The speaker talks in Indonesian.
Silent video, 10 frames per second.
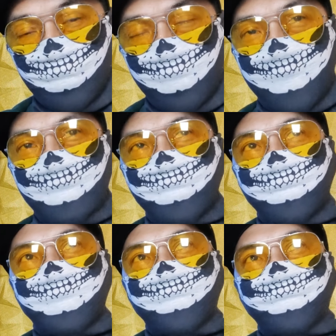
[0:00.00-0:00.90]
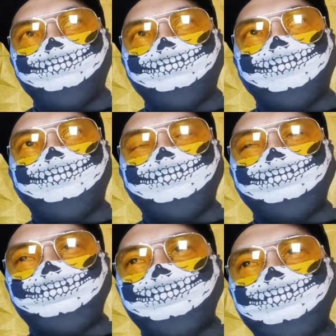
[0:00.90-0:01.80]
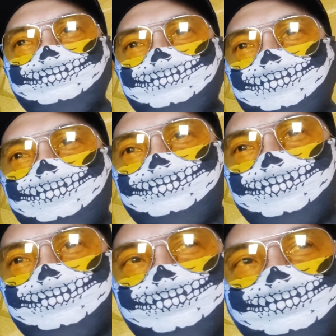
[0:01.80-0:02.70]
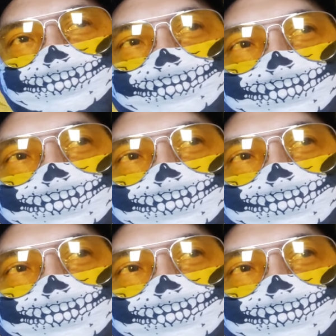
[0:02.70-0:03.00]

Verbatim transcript: Oke itu teman-teman videonya. Nah teman-teman sekarang kita lihat